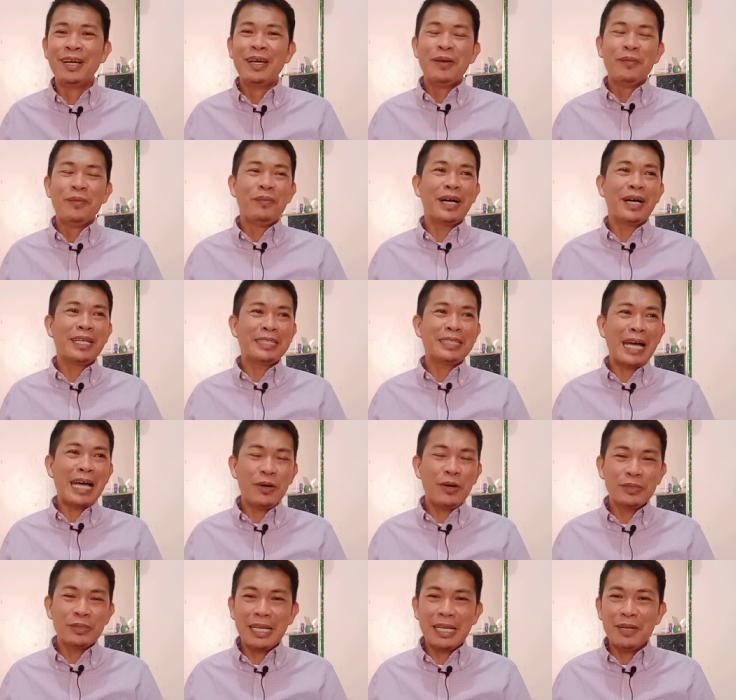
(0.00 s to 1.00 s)
ng mga
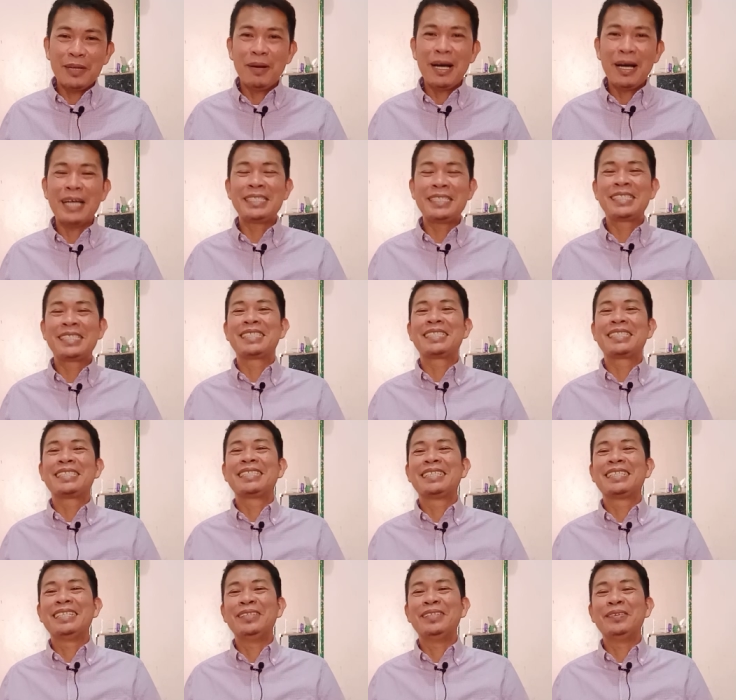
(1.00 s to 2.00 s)
tao sa
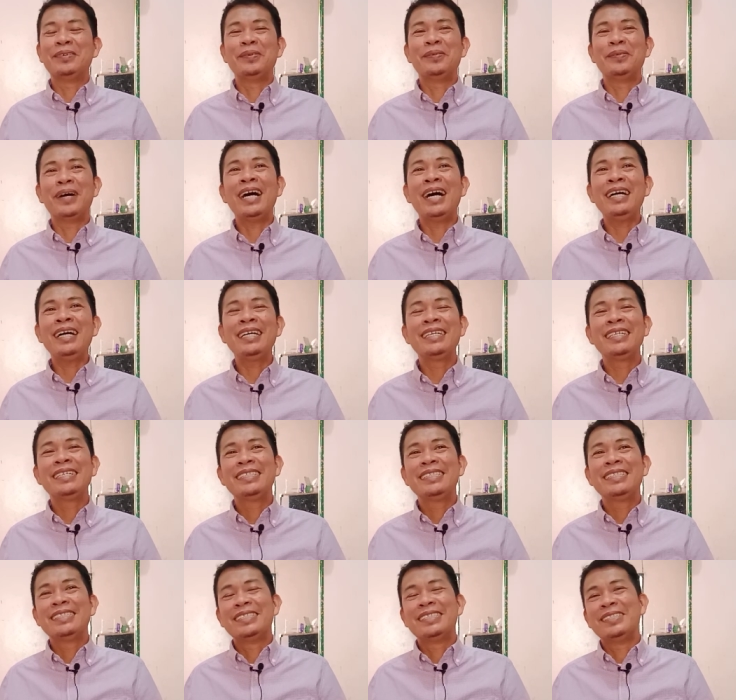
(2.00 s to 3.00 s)
labas. Di ba ba?
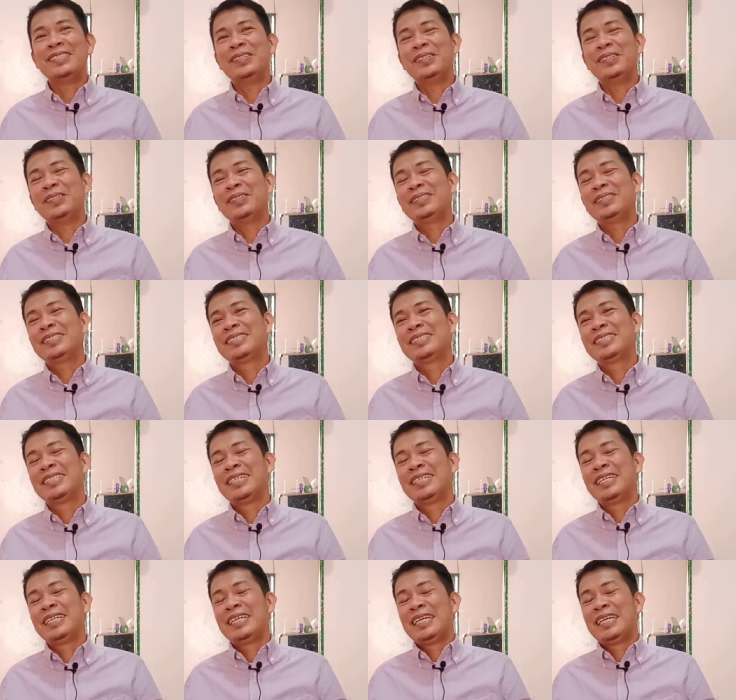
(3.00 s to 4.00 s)
Oh.
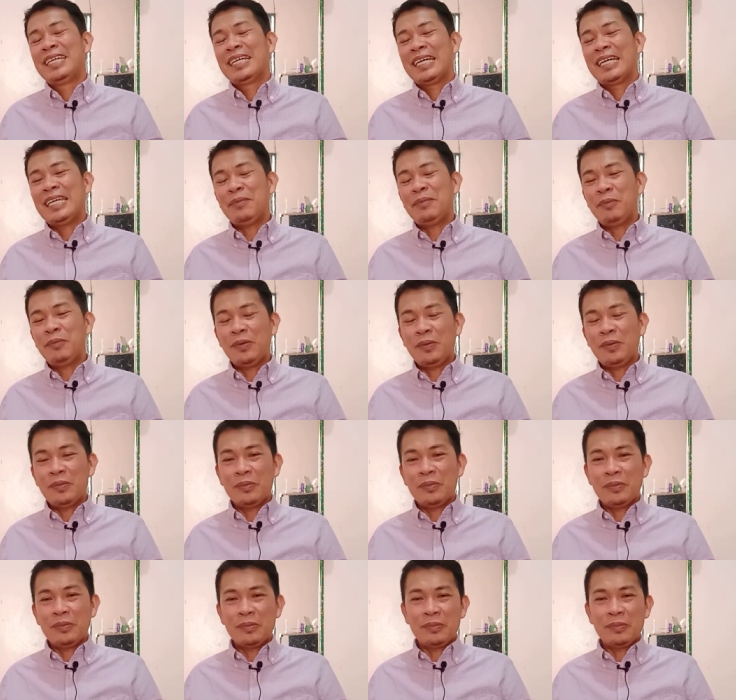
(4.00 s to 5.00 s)
Kaya
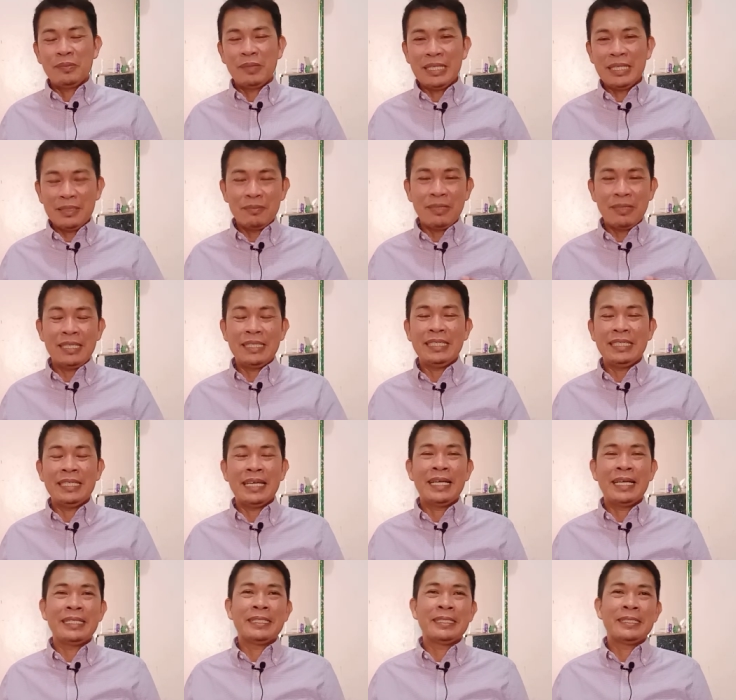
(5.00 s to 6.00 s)
po,
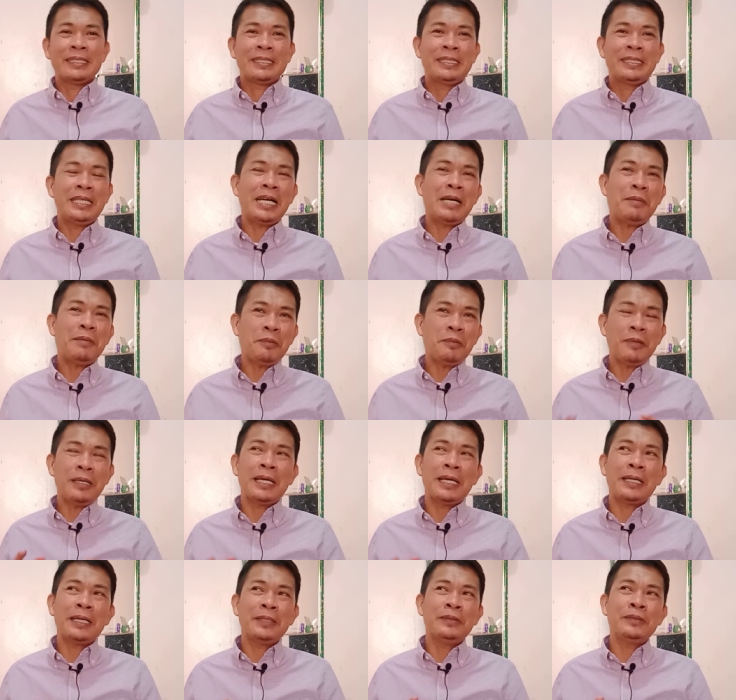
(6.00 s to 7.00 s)
maling-mali yan. Siya nga
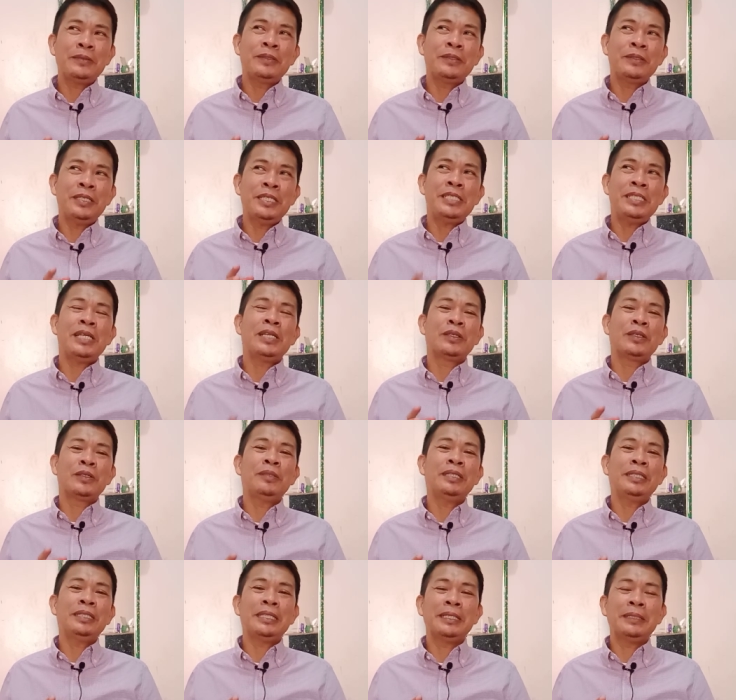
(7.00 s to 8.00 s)
po pala, yung Judicial
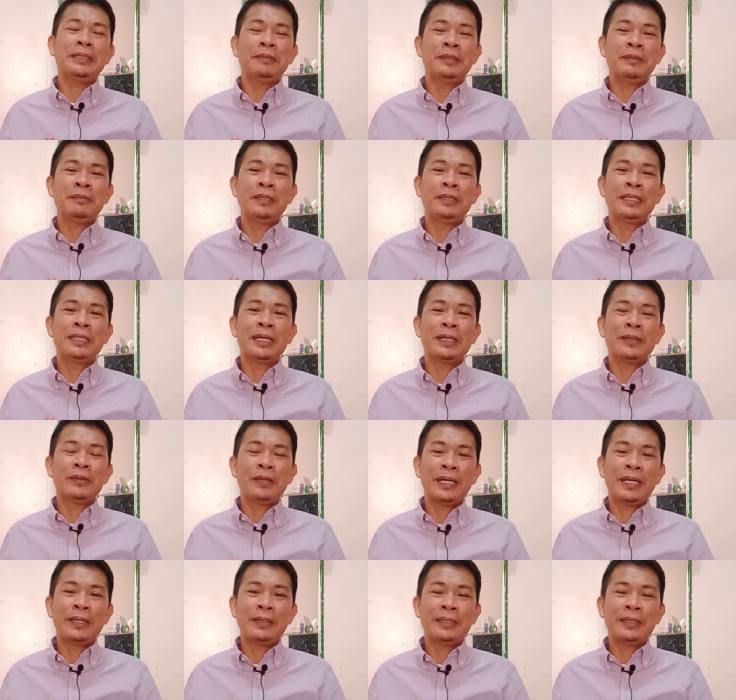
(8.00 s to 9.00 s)
Committee,
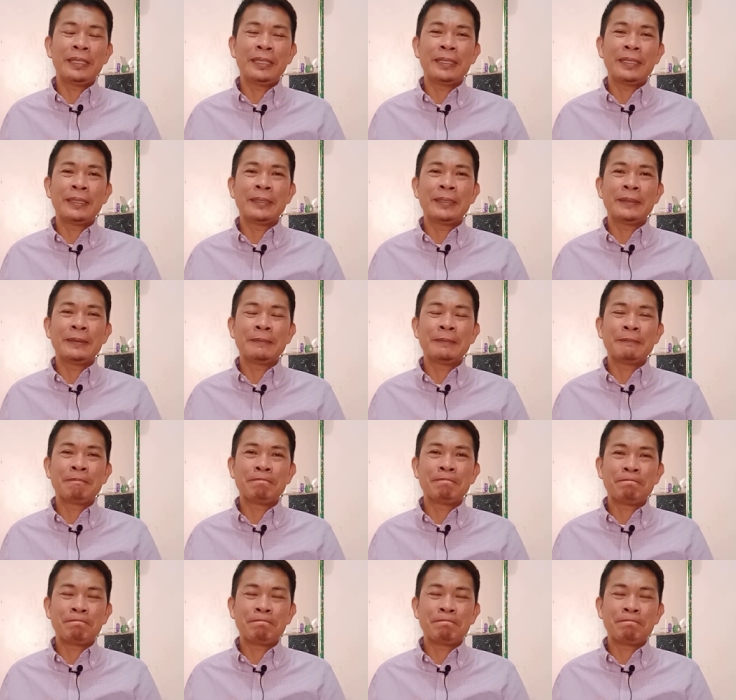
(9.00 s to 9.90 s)
bibigyan ko kayo ng